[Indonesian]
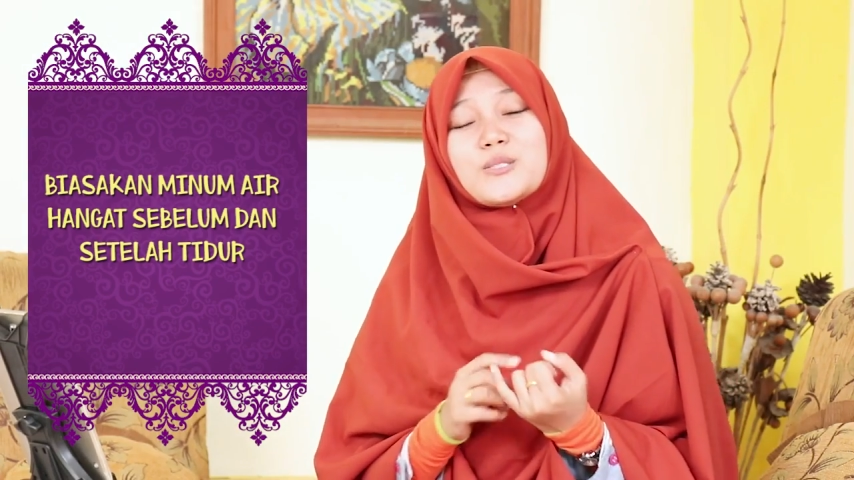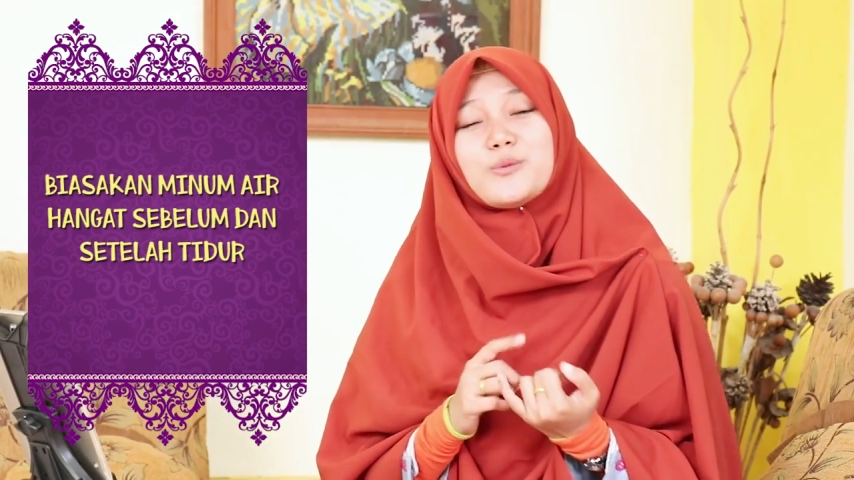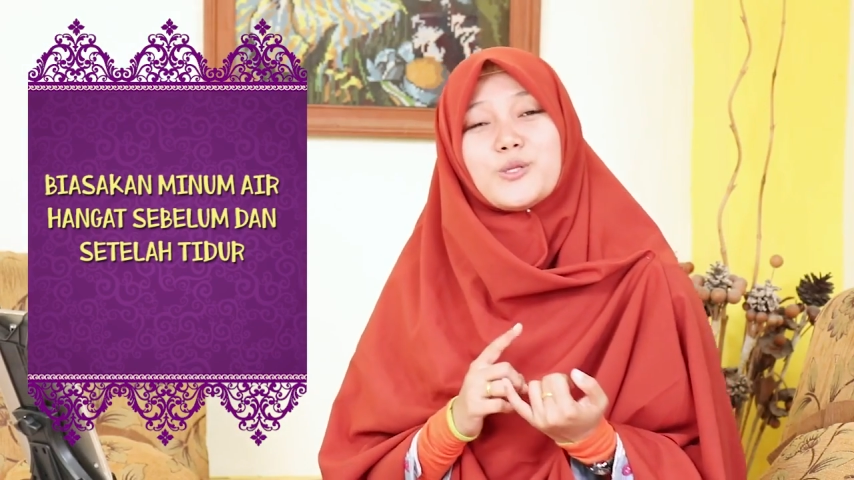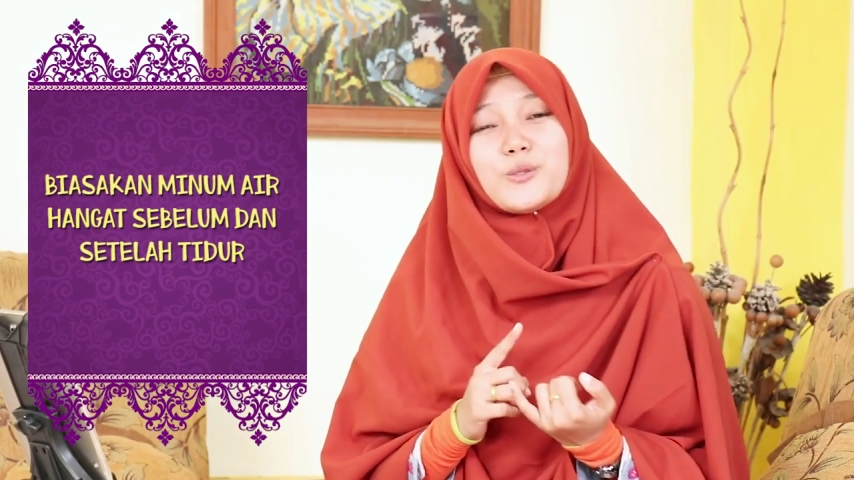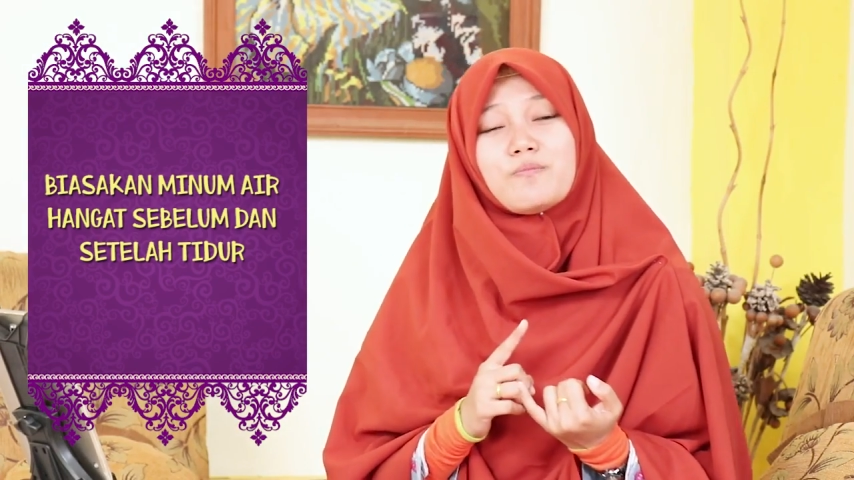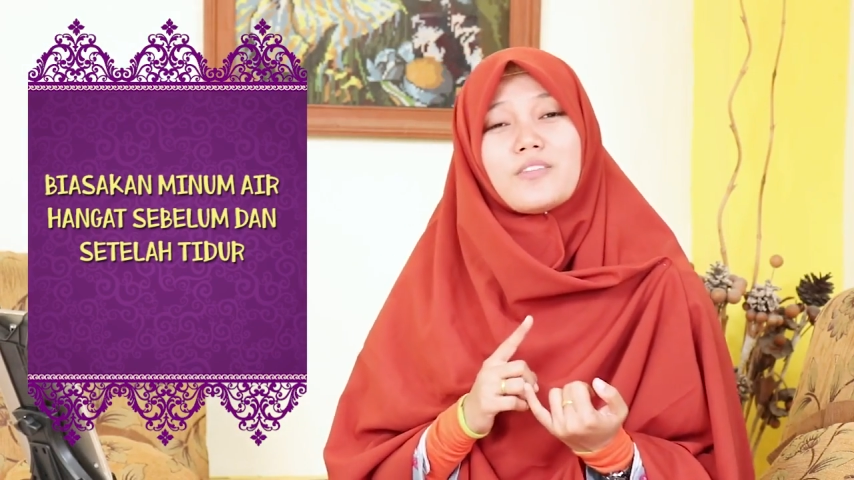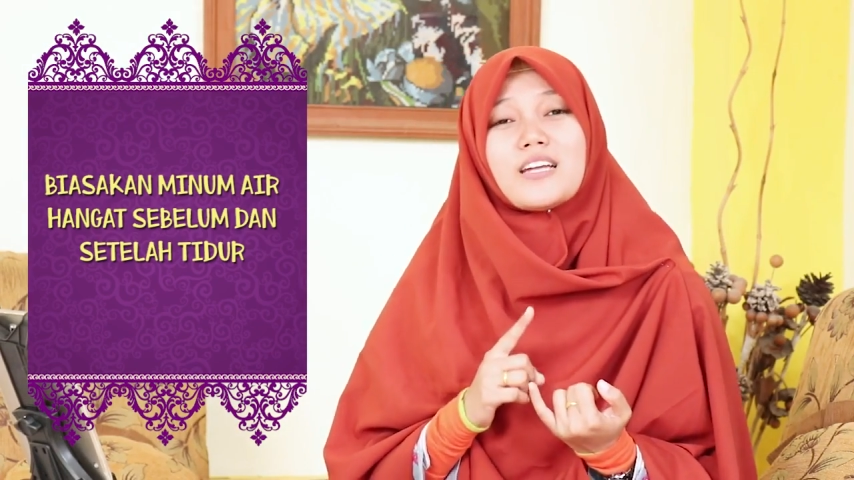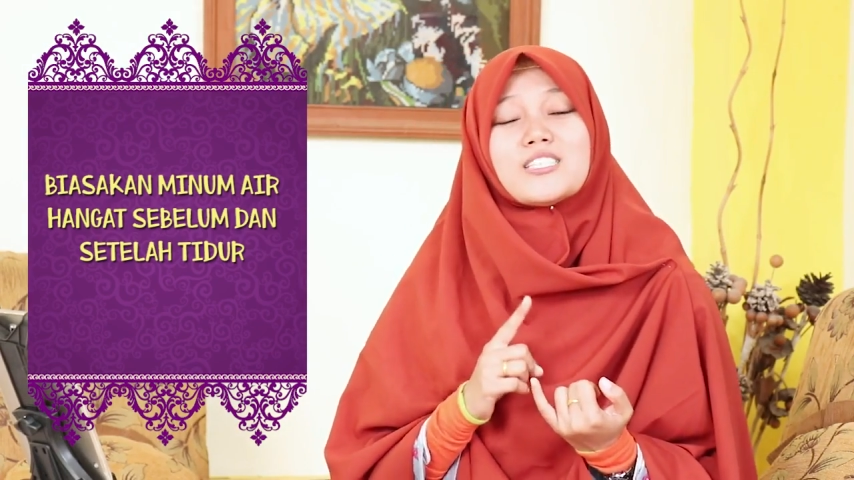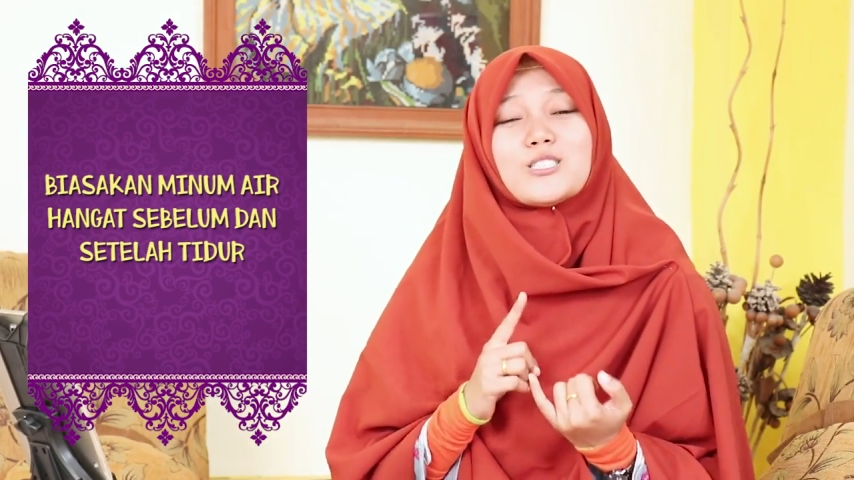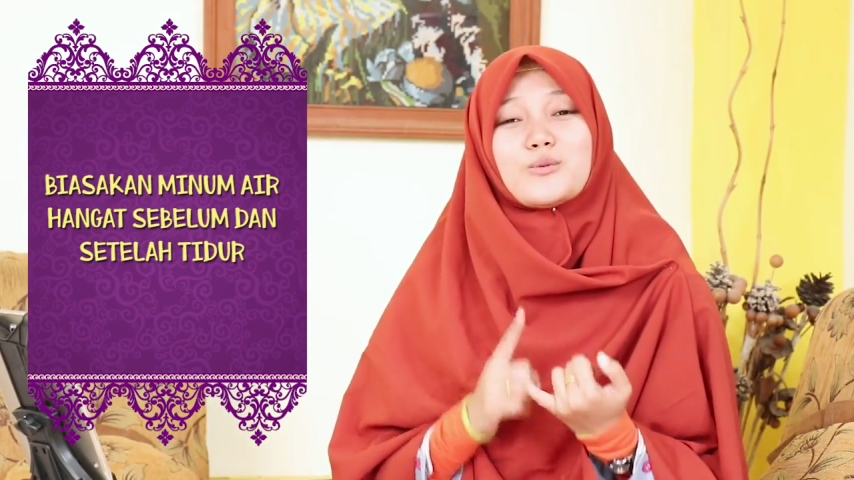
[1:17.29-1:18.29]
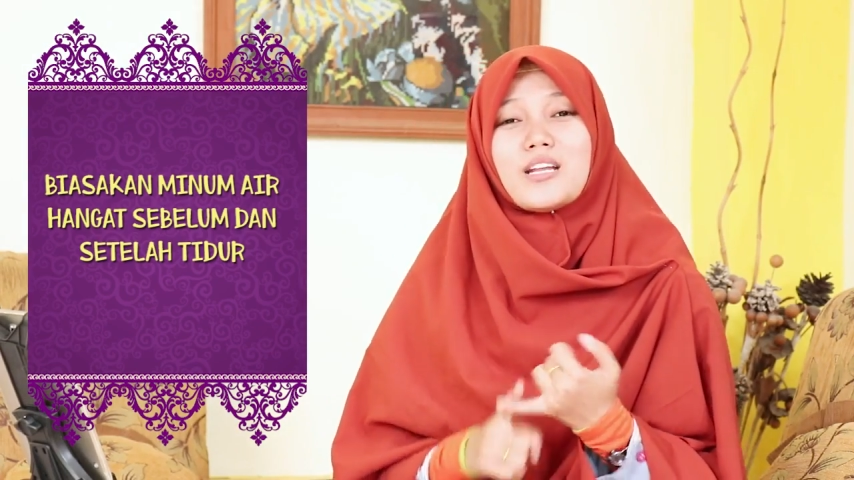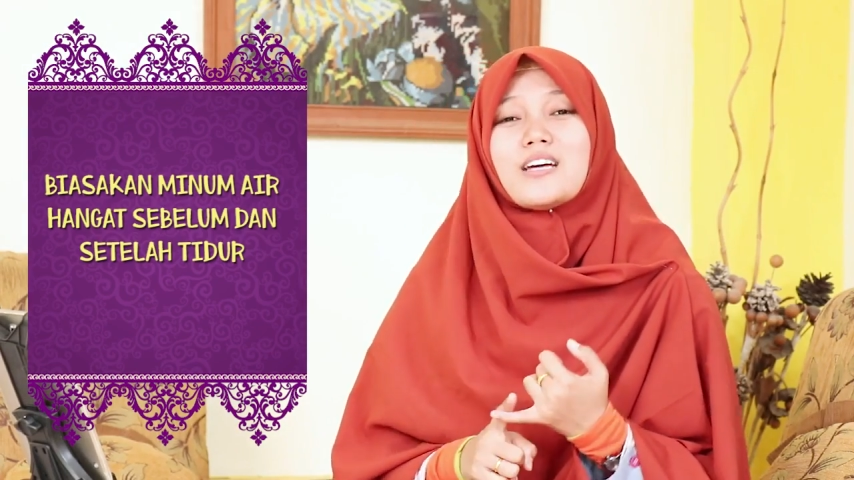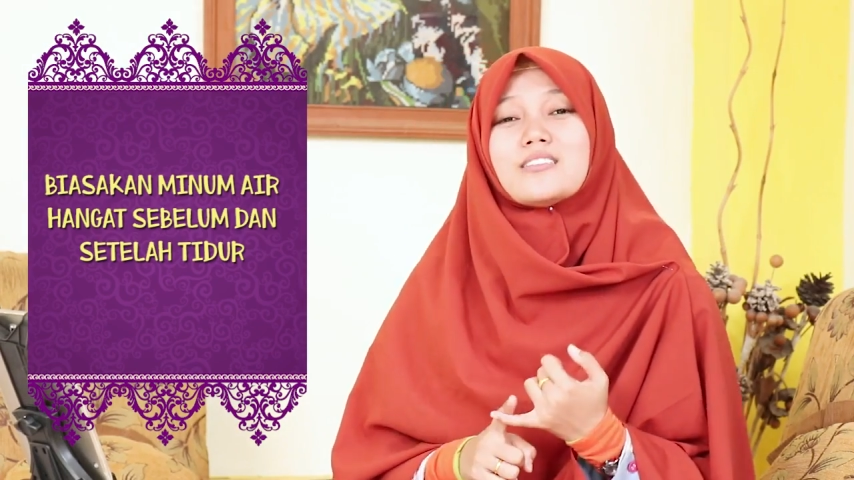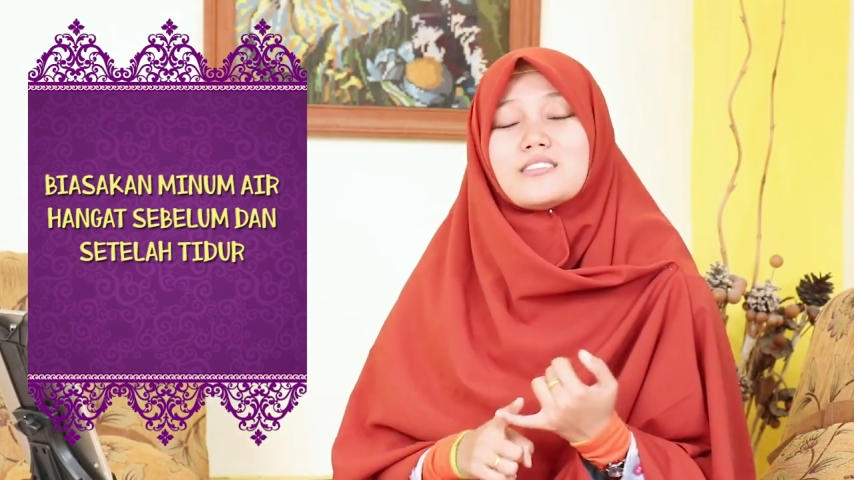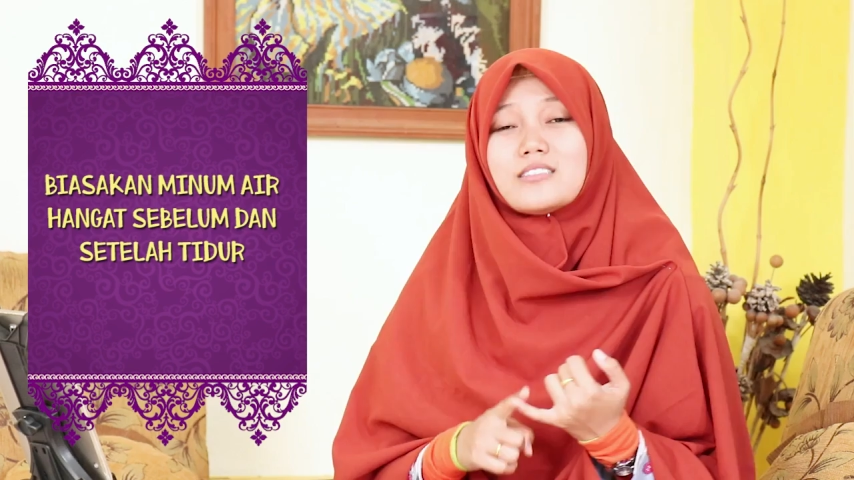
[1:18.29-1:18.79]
sebelum dan sesudah